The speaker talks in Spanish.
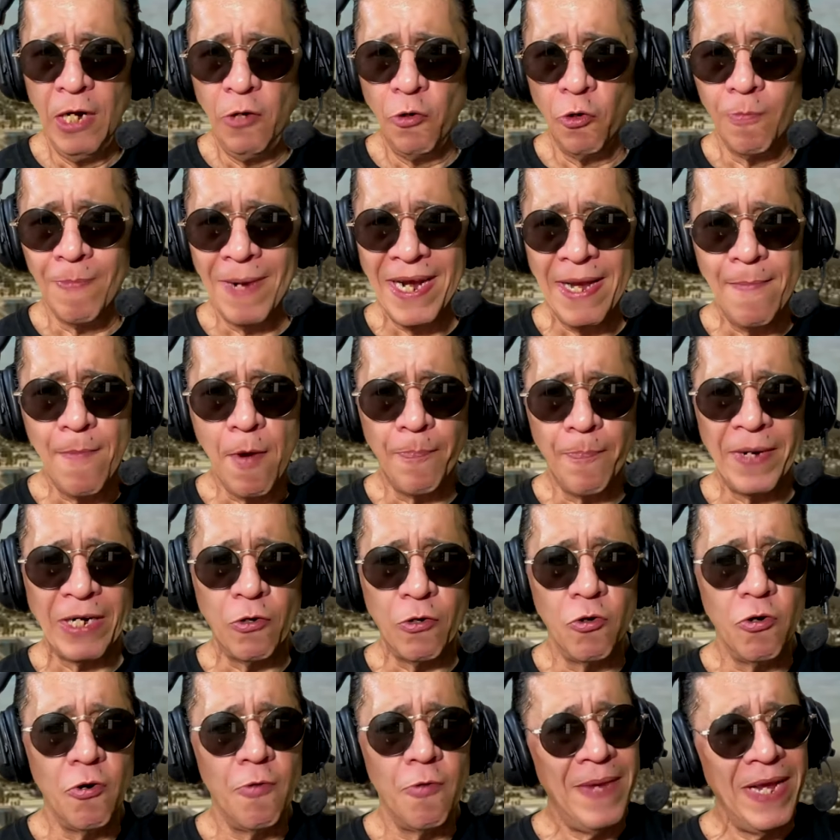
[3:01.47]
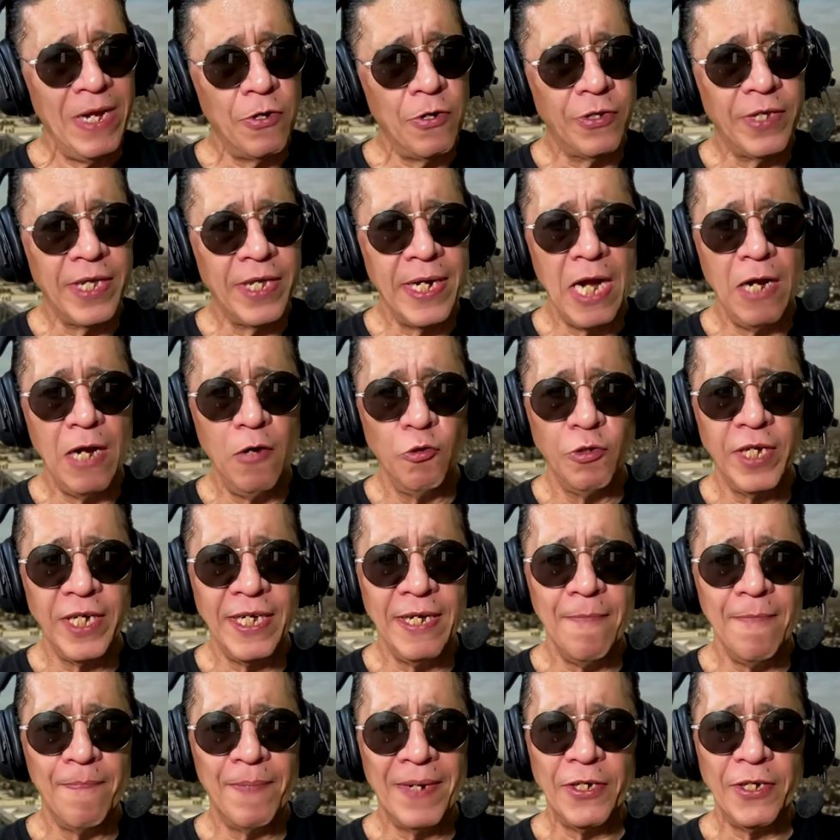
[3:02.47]
El urbanismo precolombino tiene
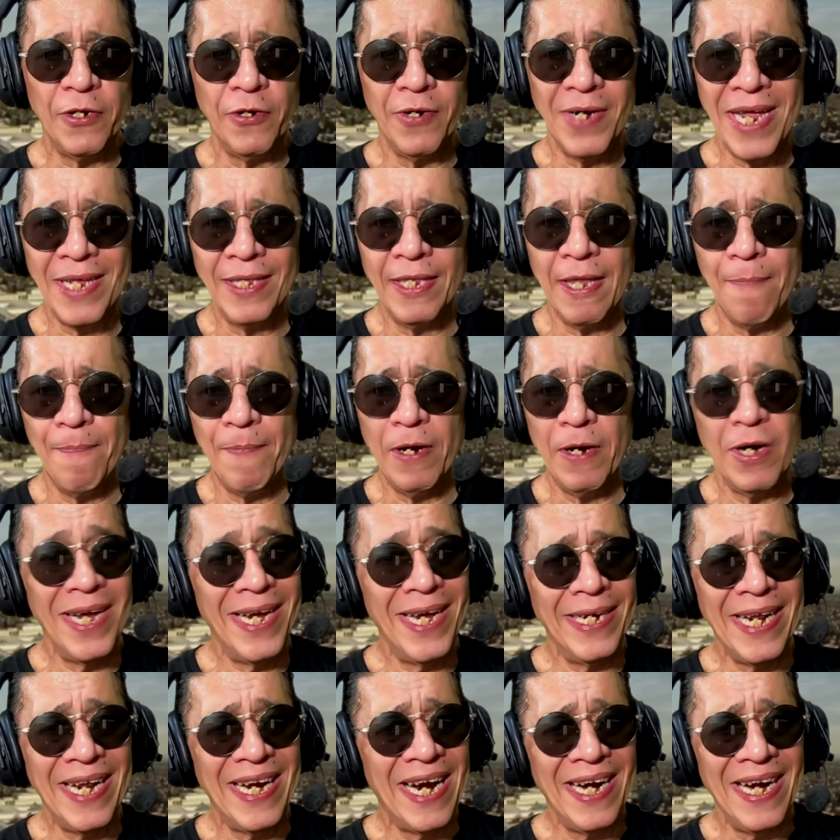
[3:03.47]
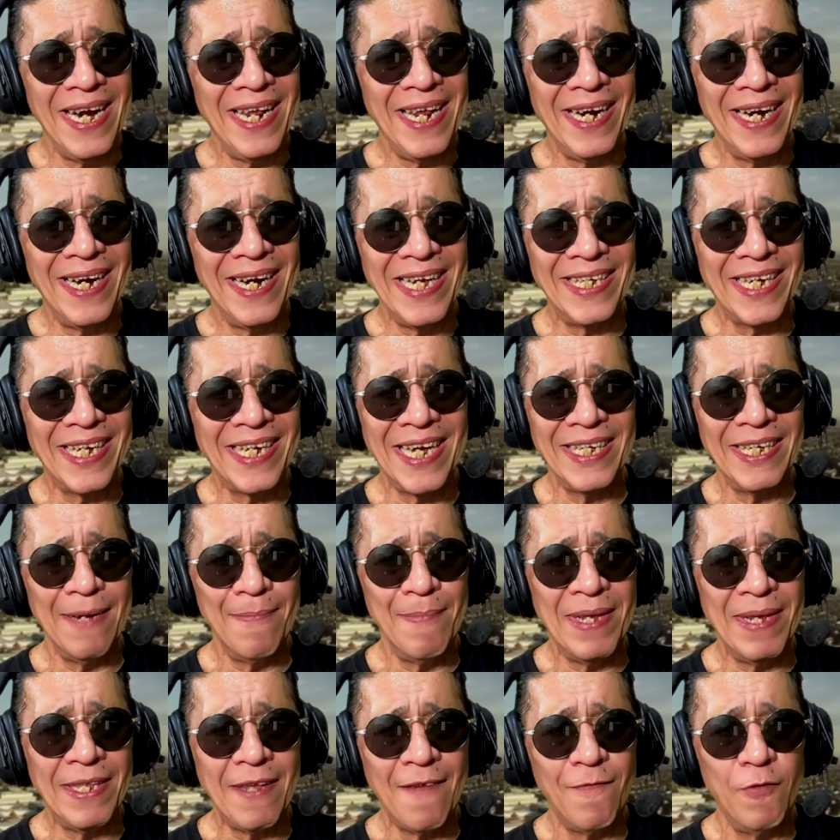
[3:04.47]
luces impresionantes, pero en general eran
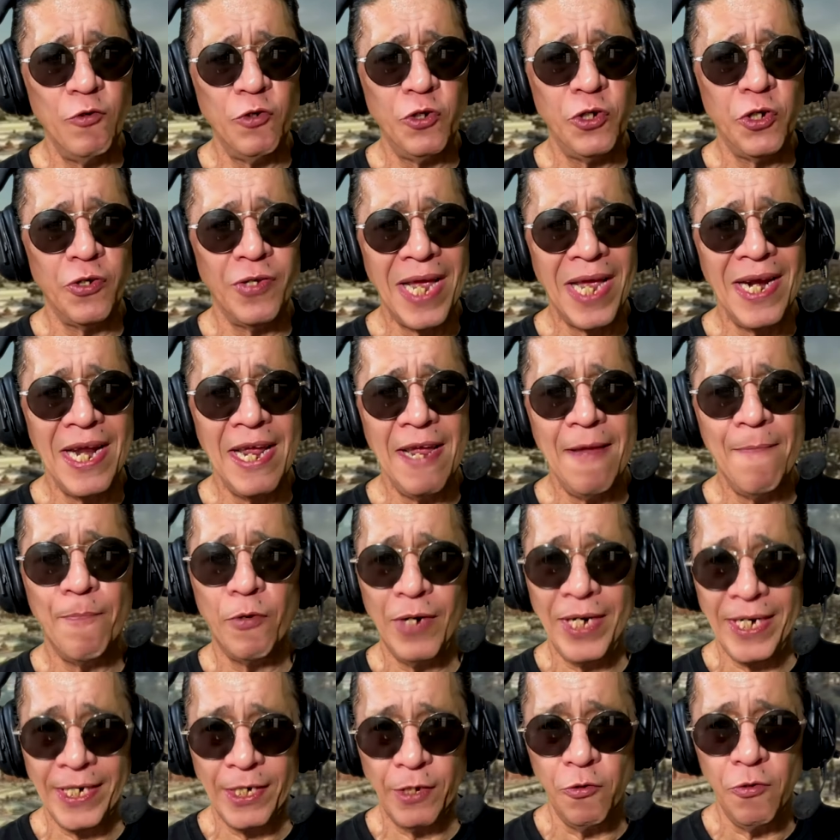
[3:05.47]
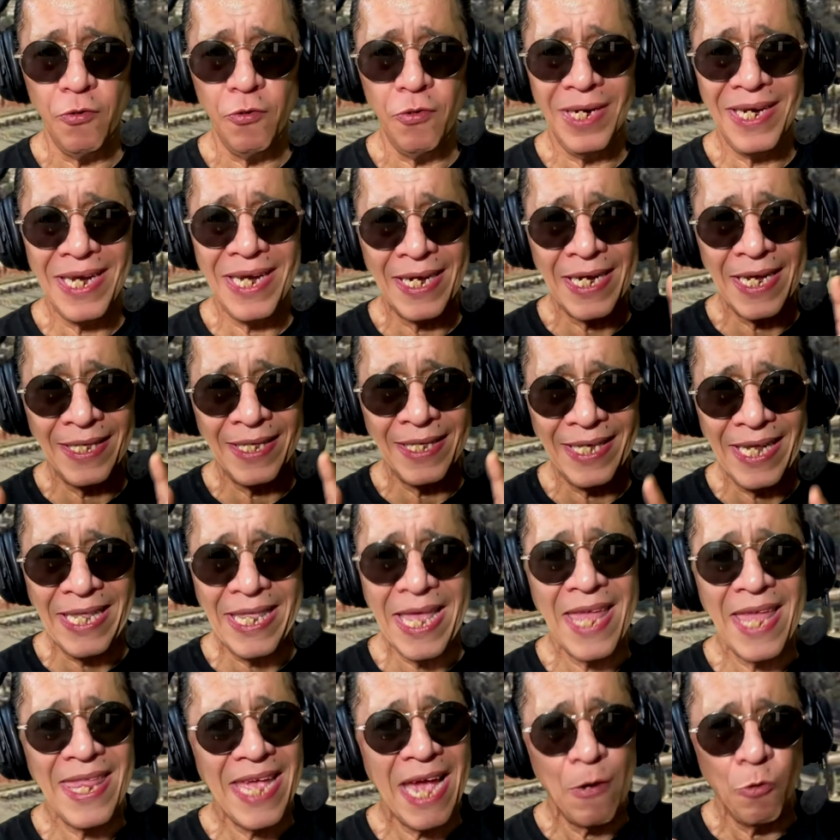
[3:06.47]
escasamente funcionales y por eso la
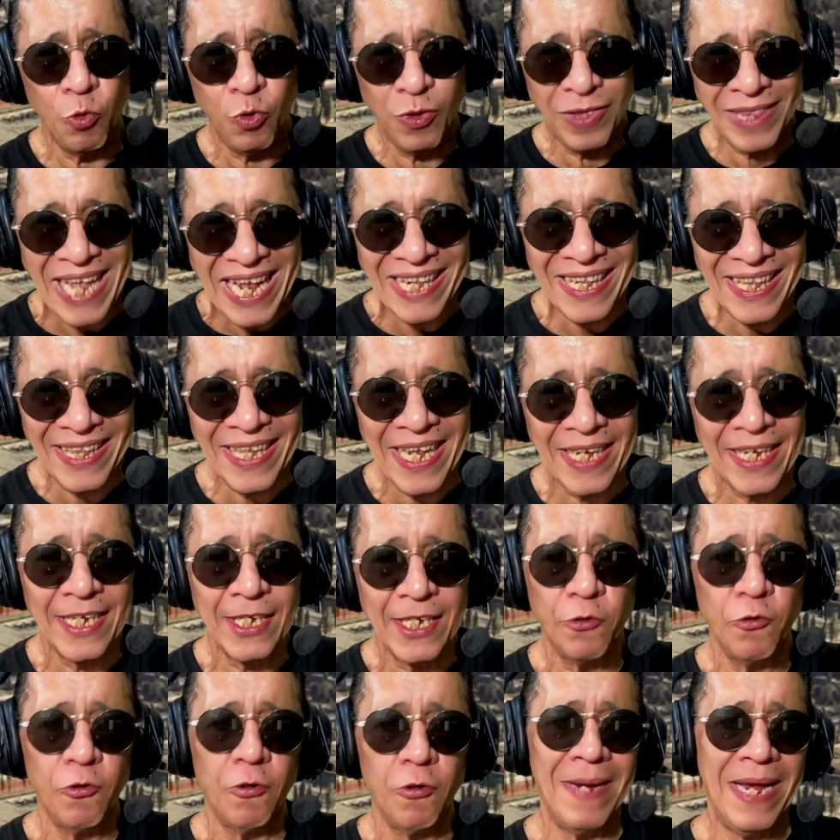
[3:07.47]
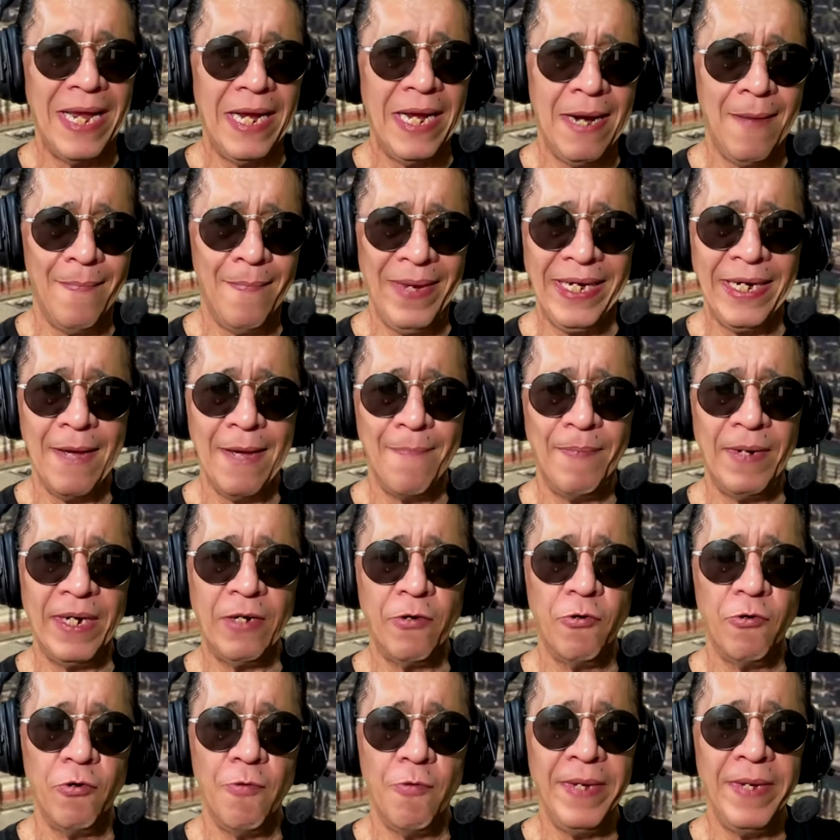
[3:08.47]
cantidad de auténticas urbes en América
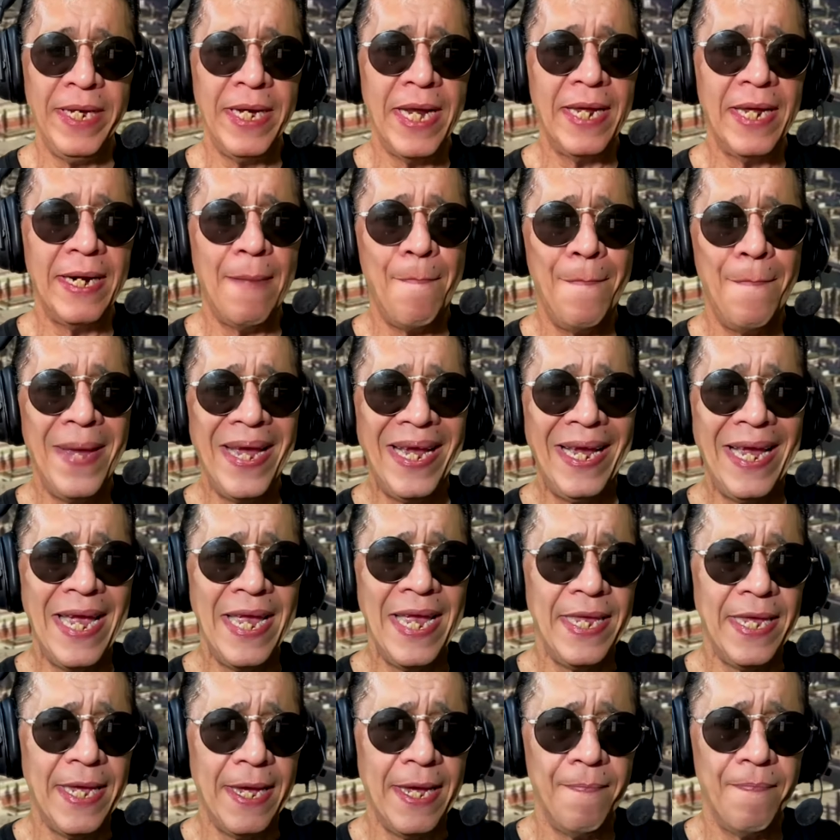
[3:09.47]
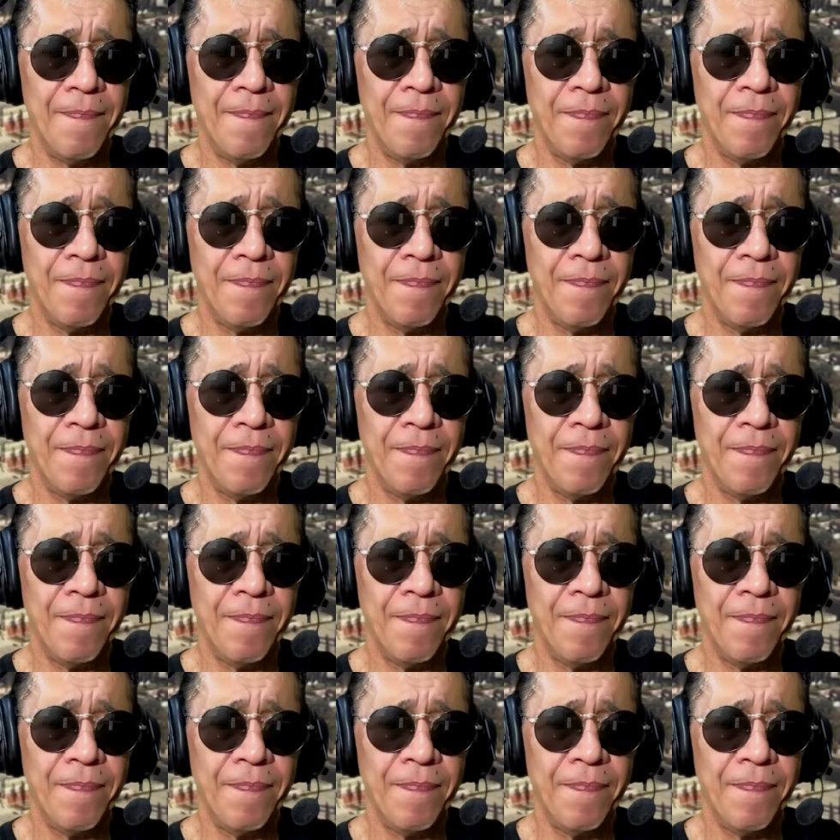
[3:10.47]
precolombina era pequeña.